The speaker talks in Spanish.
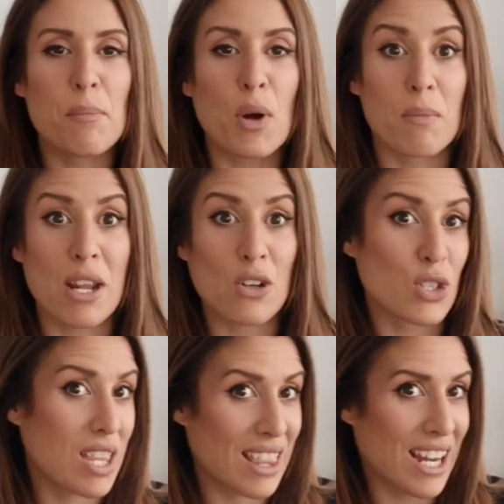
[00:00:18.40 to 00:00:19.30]
por
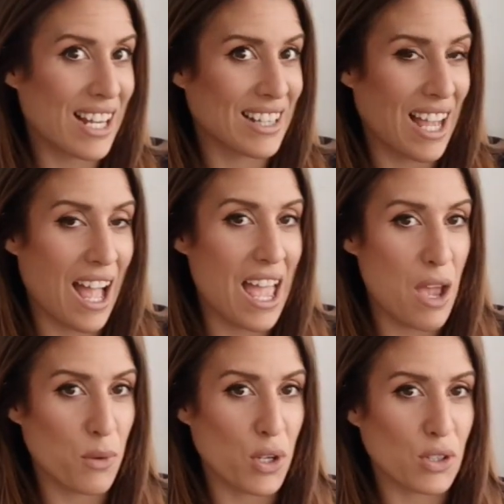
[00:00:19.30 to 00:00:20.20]
menos de 30
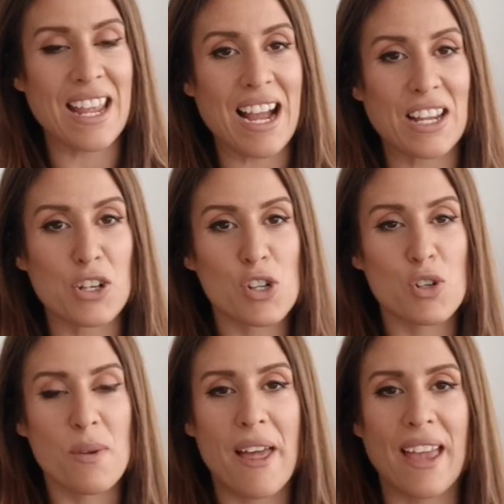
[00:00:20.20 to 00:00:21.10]
euros. Aquí os
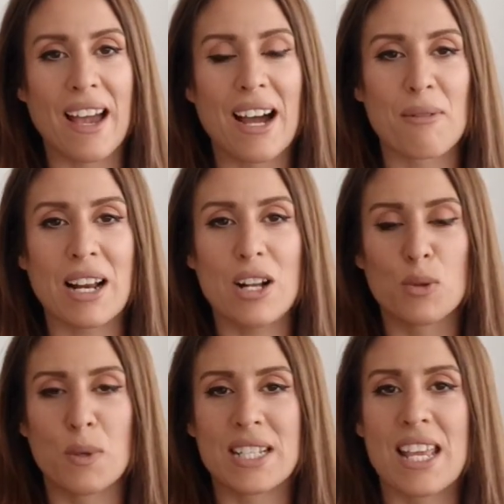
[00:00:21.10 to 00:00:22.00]
lo voy a dejar, ¿vale?
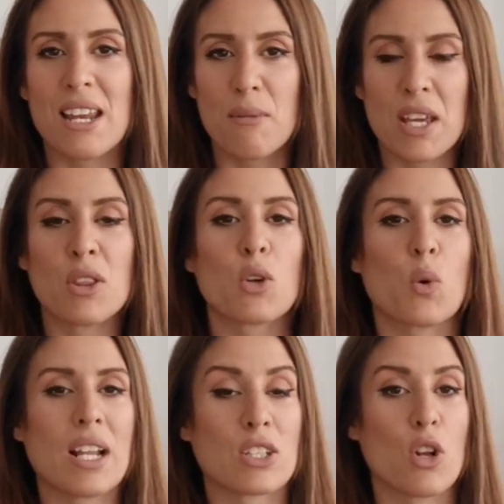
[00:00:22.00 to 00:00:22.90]
Los vais a ir viendo
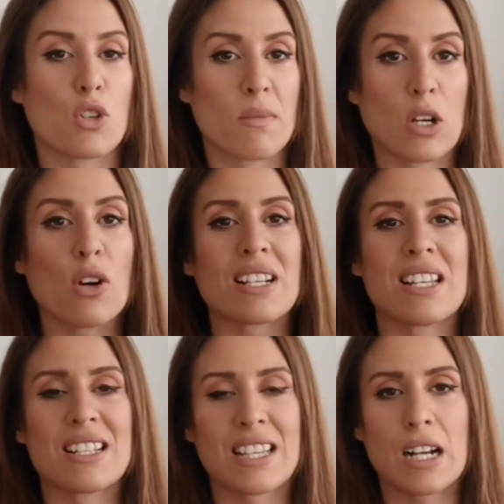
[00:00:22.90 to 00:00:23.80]
cuáles son los
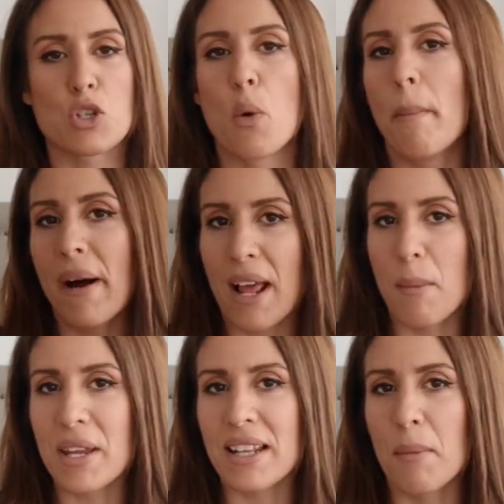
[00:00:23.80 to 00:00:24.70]
mejores, en este caso
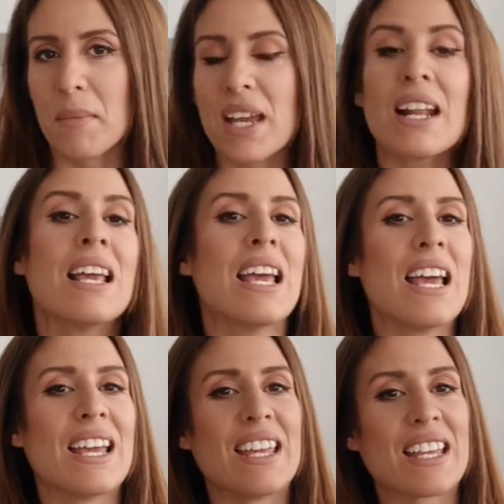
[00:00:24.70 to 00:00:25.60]
para mí también,
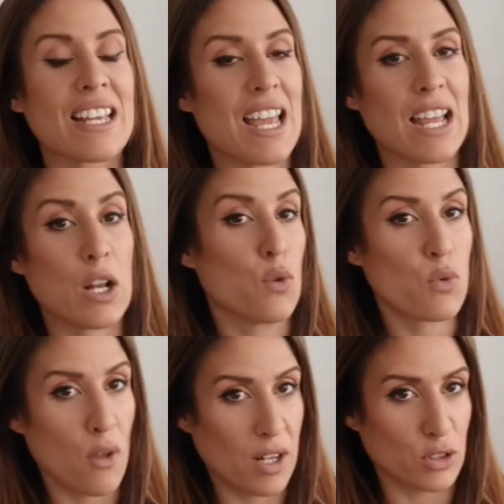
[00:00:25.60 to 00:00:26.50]
y que
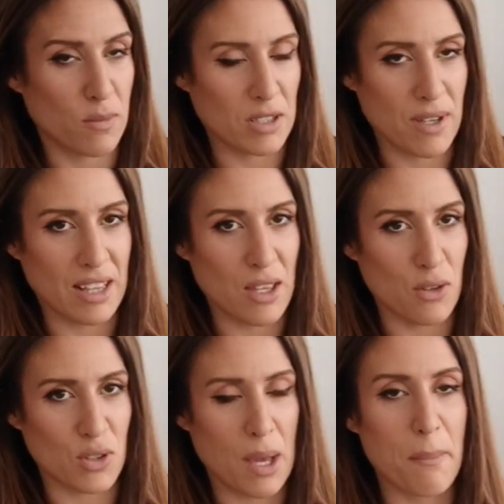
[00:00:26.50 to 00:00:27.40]
uno de los más
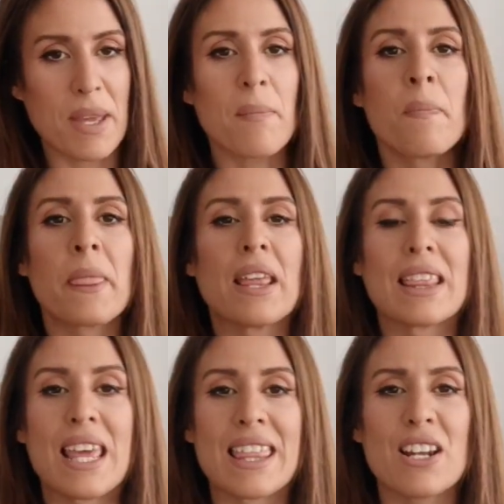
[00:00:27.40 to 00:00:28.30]
vendidos también.
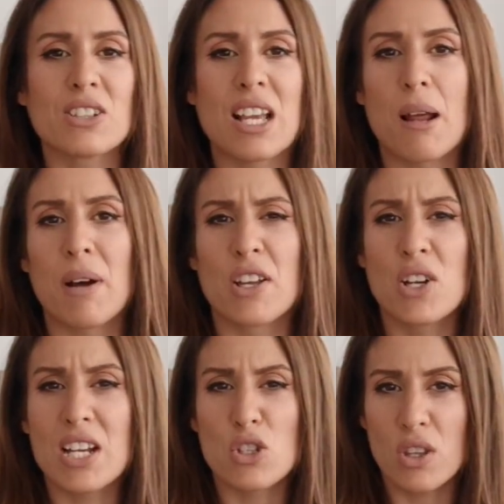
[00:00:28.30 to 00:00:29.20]
Deciros que la
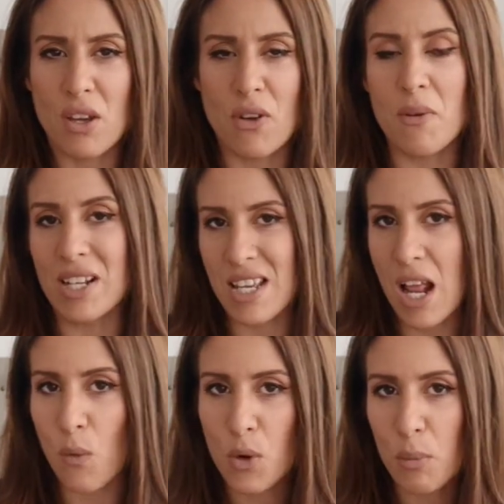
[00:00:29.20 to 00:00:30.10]
mayoría son de fibras,
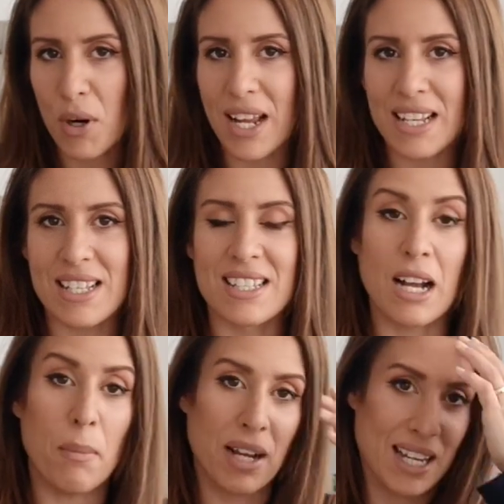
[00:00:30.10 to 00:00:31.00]
hay alguno por ahí que se
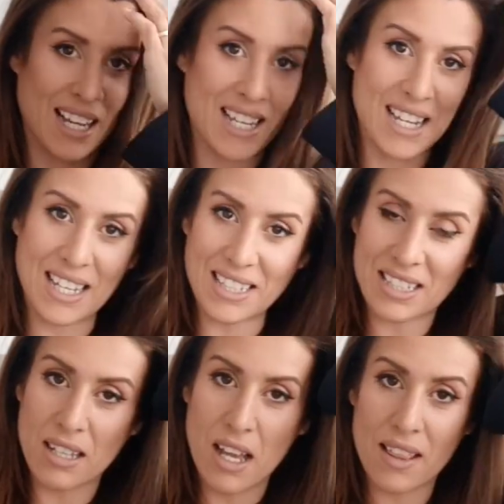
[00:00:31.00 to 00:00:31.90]
escapa que
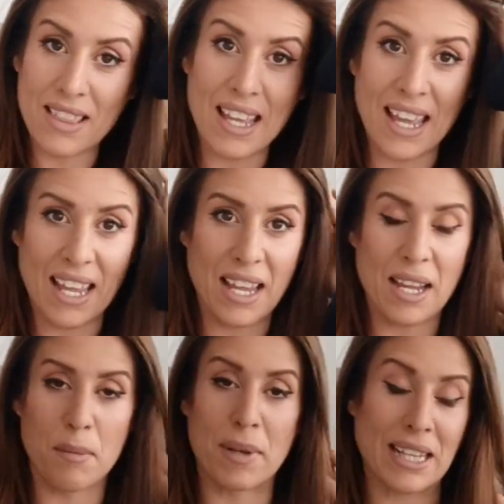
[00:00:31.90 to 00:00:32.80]
es
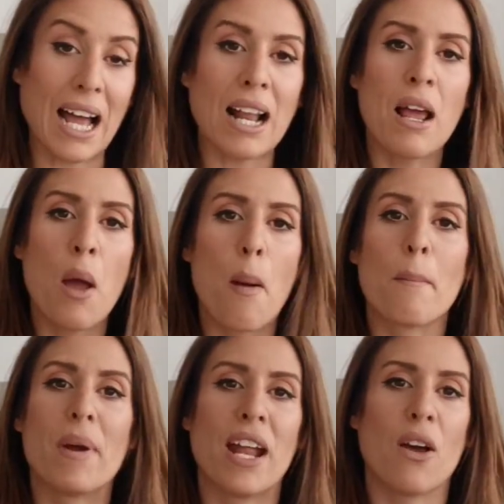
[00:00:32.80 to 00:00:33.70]
de metal,
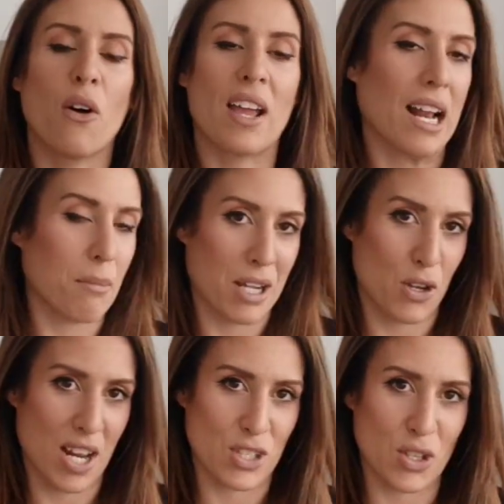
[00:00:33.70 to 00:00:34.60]
pero en la
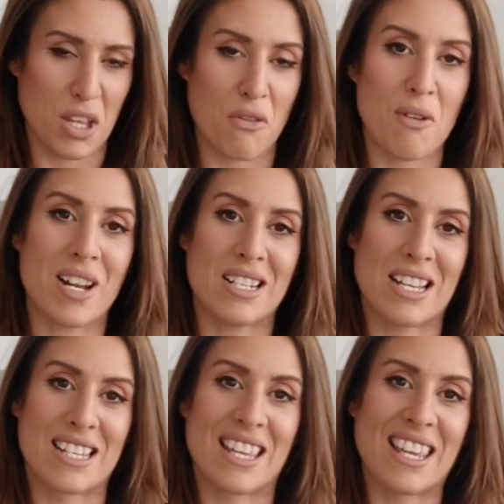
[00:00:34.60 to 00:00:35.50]
mayoría son de
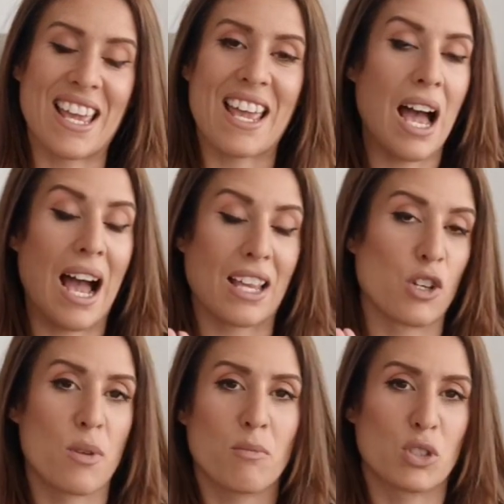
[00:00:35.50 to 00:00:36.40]
fibras, así que
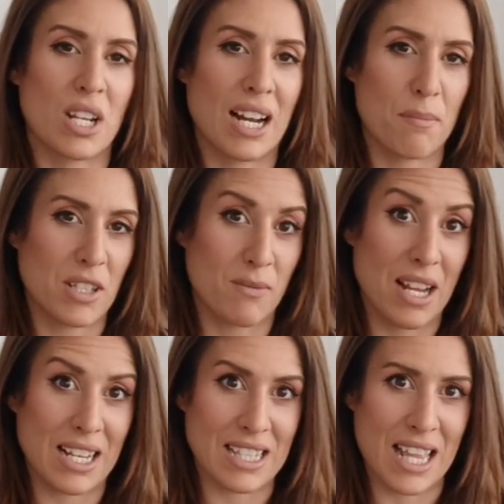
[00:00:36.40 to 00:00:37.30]
aquí os voy a mostrar más
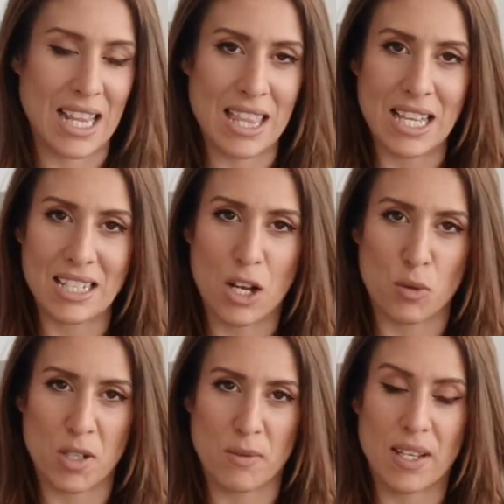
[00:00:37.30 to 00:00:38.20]
bien las tendencias y
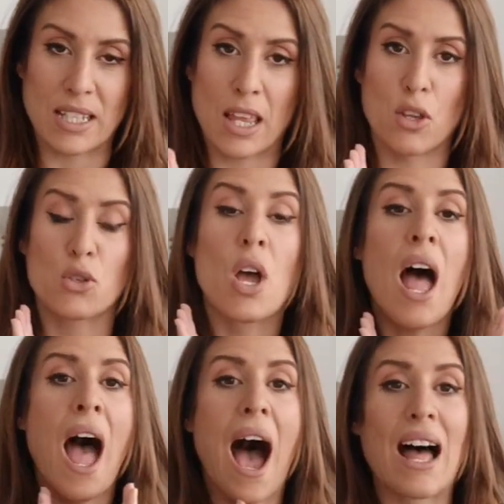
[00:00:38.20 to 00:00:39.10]
los más vendidos.
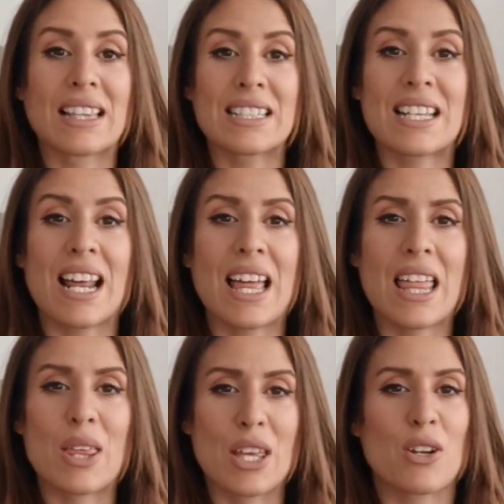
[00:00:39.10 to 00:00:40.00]
Antes de
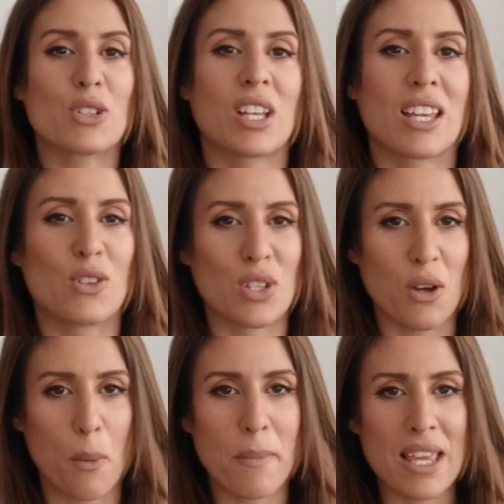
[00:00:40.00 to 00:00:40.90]
nada deciros que aquí os
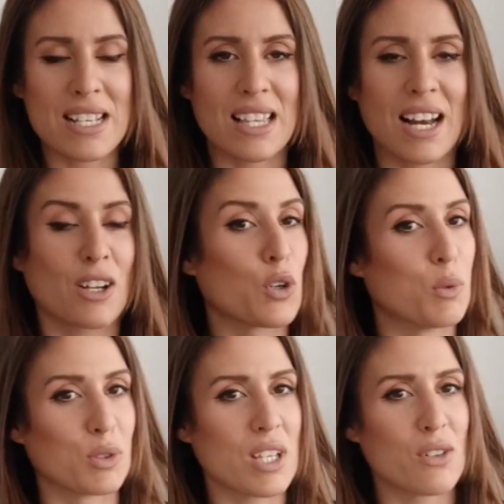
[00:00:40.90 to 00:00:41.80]
dejo mi Instagram,
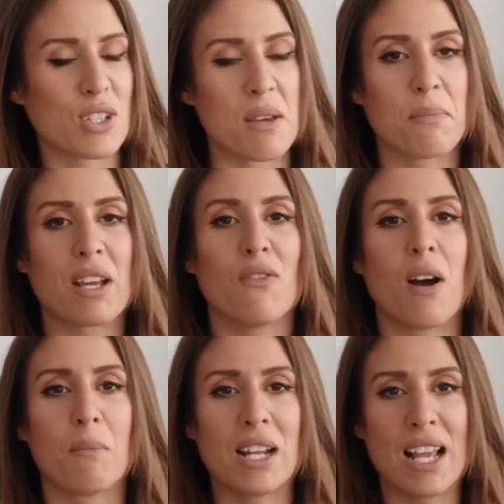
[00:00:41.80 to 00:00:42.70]
como os digo siempre,
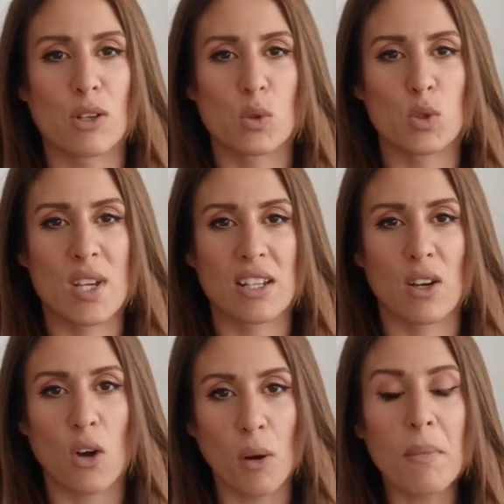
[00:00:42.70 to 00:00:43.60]
familia sweet
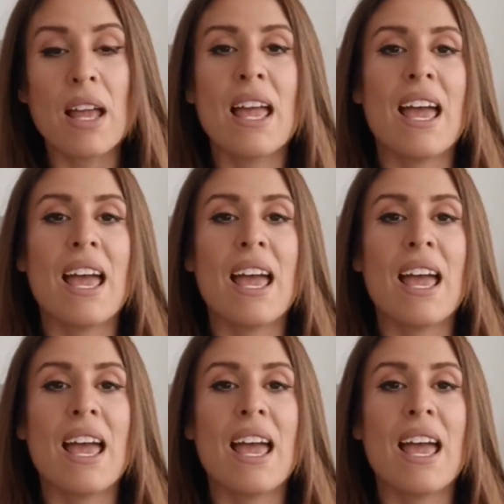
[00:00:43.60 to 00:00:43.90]
home,